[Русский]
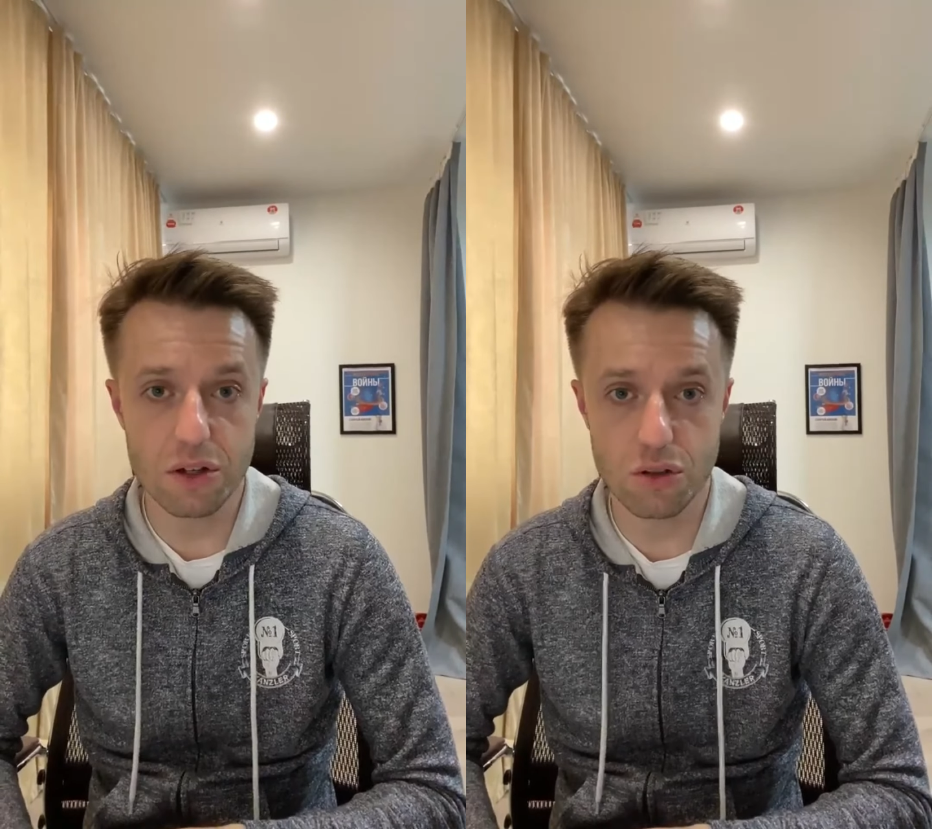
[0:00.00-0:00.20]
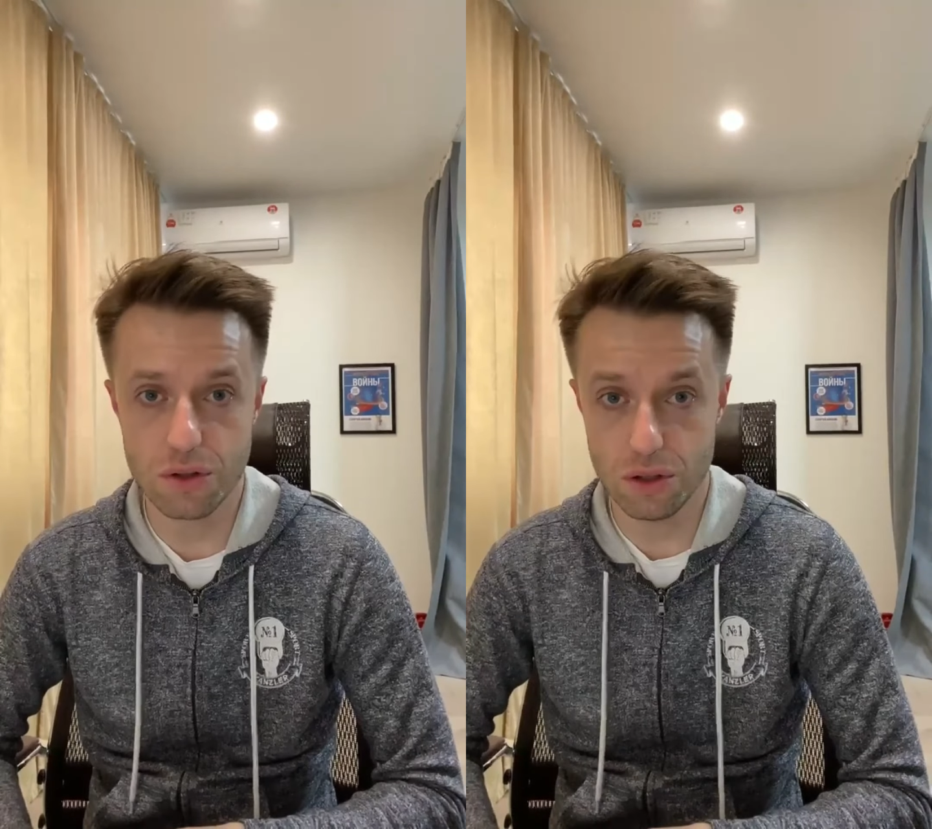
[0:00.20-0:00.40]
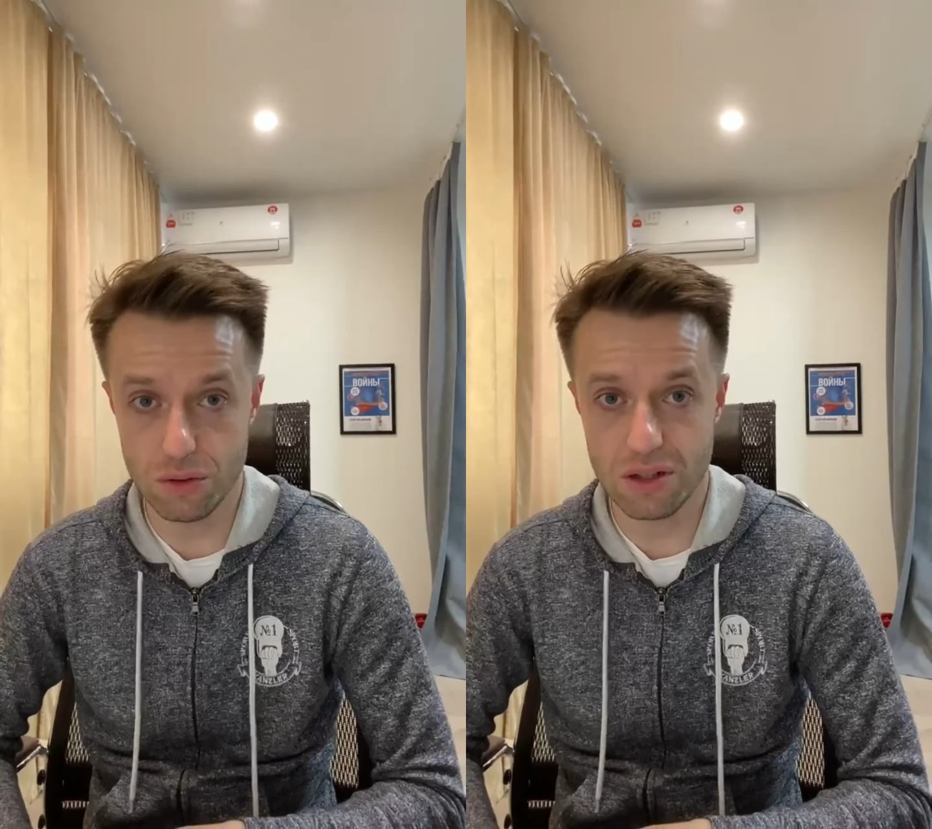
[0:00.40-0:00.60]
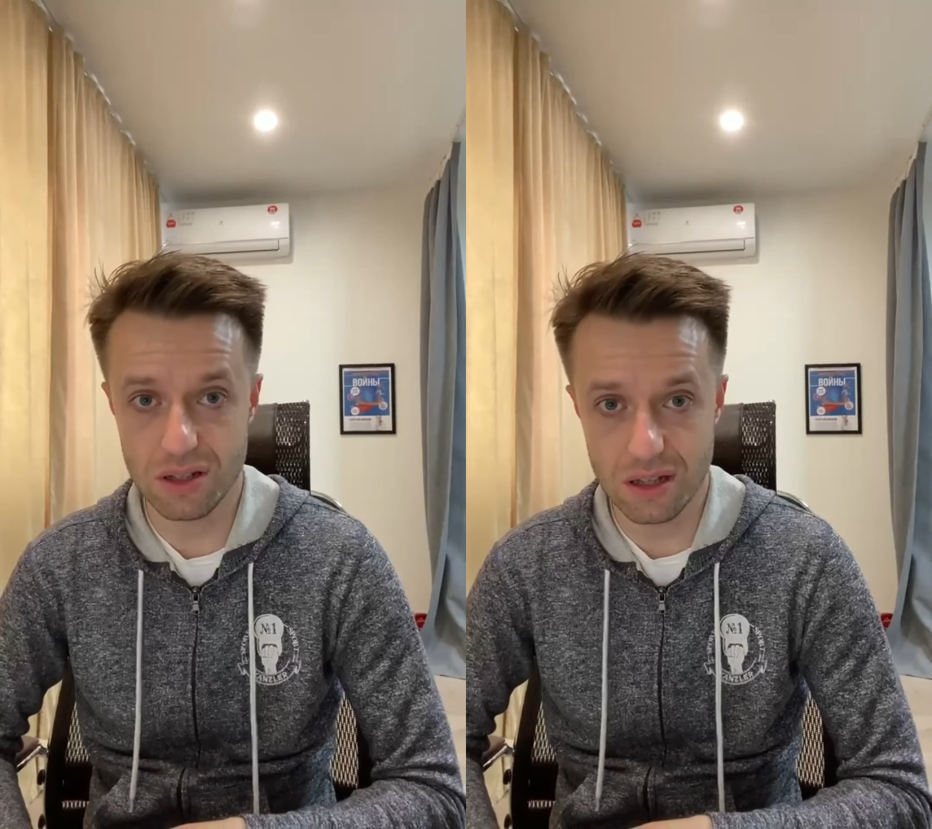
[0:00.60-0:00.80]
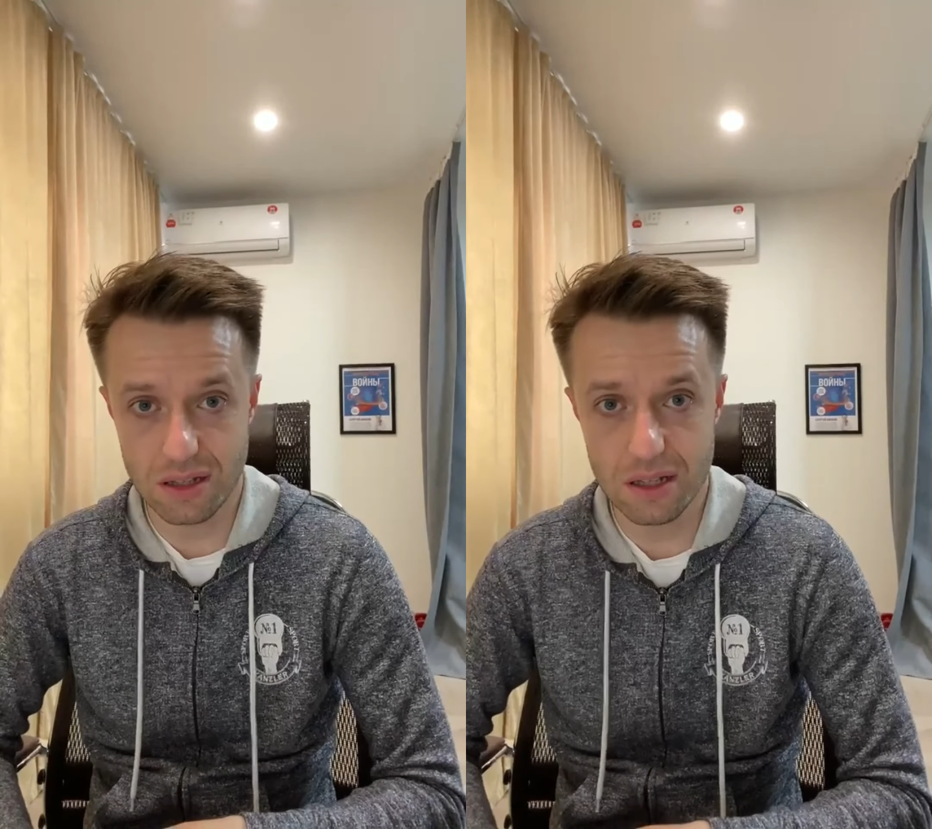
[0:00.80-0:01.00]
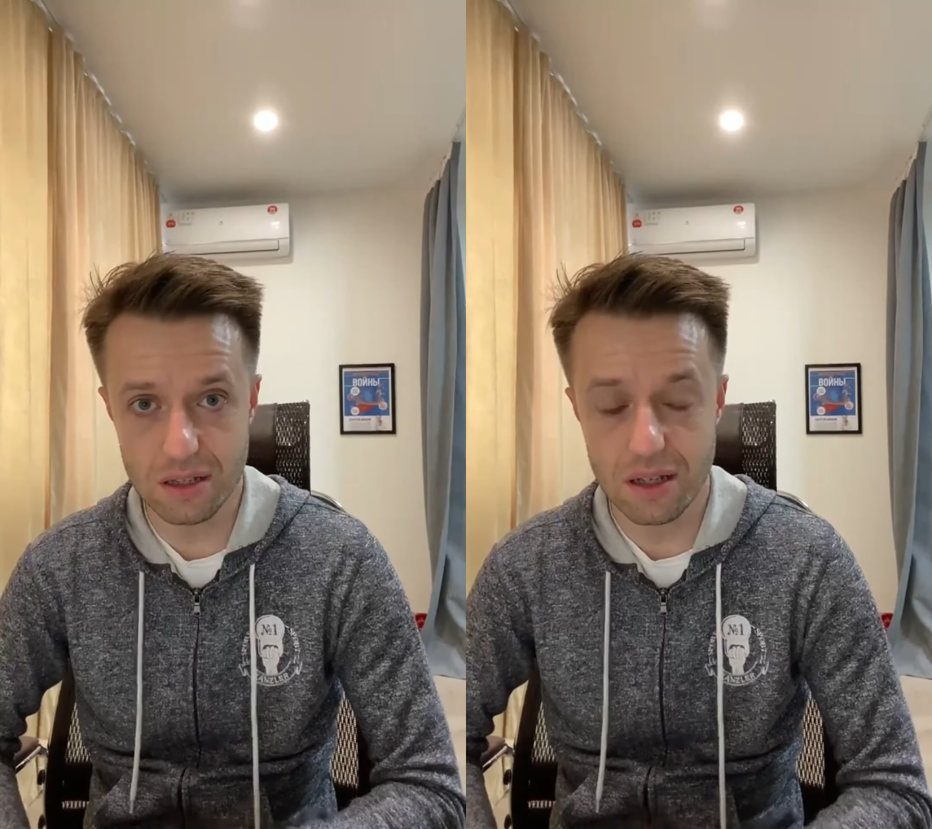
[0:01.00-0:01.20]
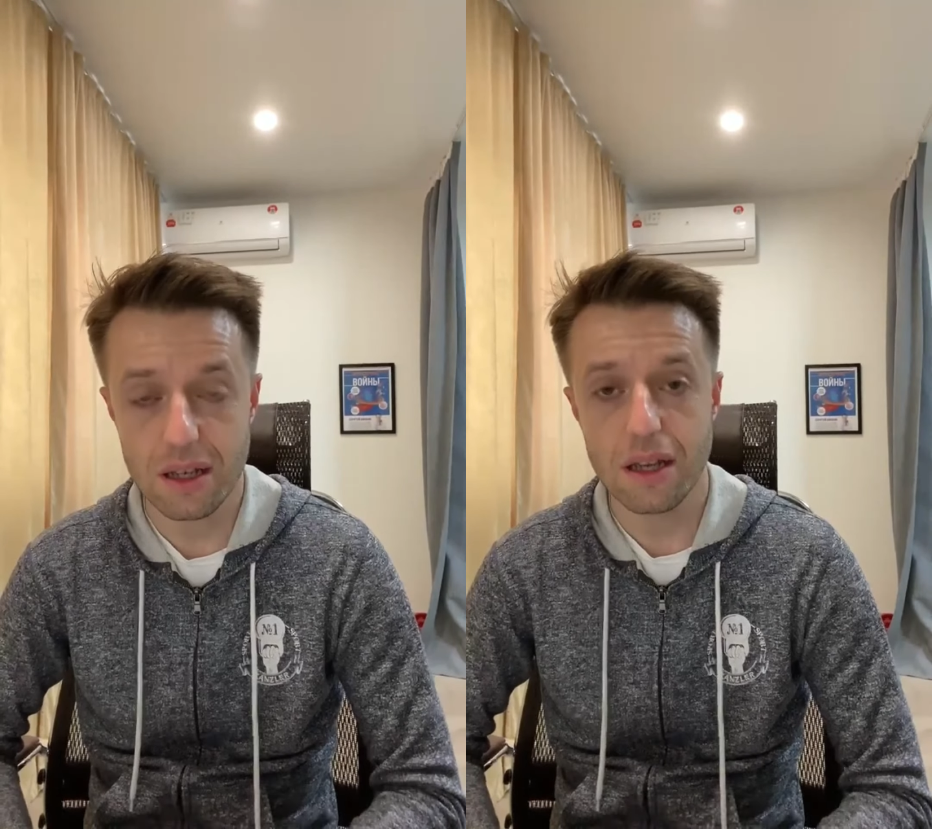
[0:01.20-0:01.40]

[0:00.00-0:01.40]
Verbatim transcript: что в этой ситуации надо сделать,